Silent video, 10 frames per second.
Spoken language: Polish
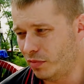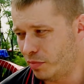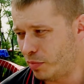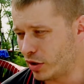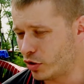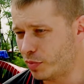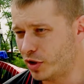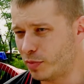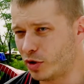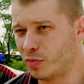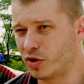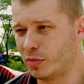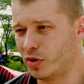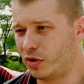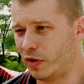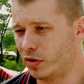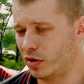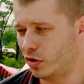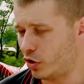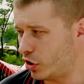i w bardzo szybki sposób możemy
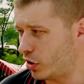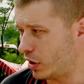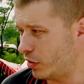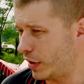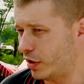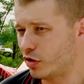dotrzeć do ratowanej